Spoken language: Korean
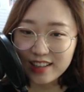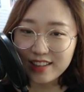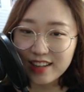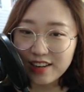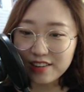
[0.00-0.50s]

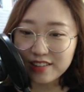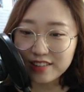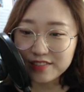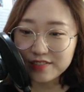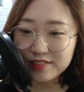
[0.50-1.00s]
기다려!
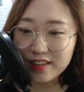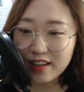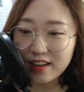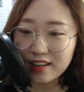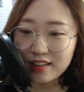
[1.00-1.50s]

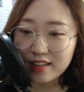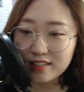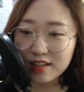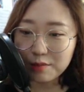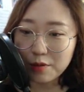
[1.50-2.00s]

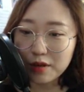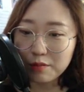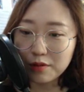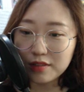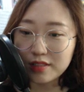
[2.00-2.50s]
글라스장,
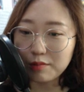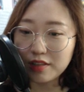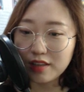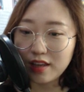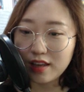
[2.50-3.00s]
포켓몬을
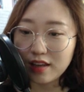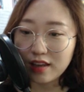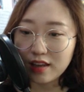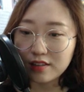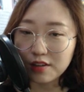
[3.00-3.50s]
잡는 게
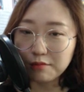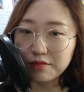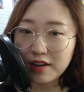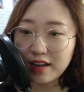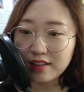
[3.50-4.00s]

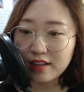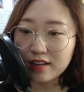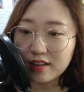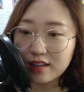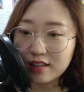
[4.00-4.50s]
전부가 아니야.
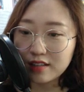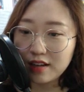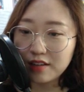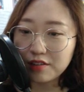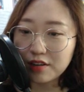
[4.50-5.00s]

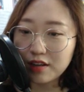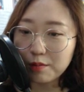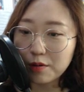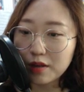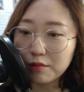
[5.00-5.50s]
트레이너끼리
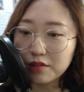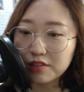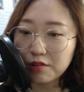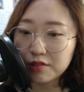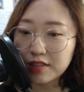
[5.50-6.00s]
포켓몬을
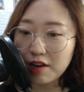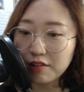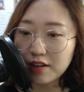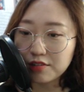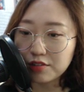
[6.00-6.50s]
서로 싸우게
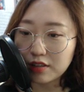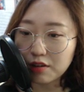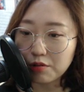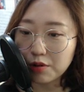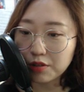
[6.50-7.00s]
할 수
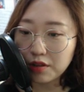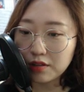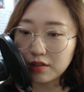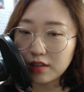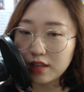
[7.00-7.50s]
있다고 어떤
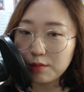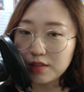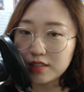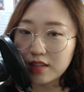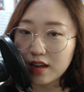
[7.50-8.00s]

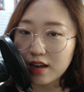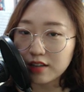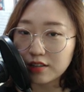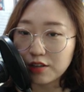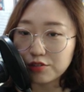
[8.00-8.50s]
느낌인지 내가
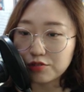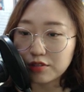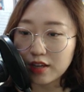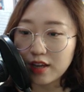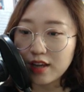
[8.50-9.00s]
가르쳐
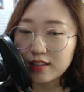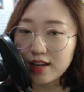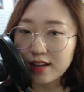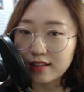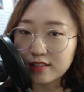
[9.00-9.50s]
줄게. 자,
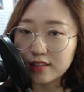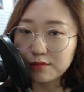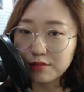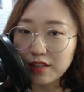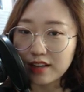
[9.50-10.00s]

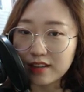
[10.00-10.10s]
승부다.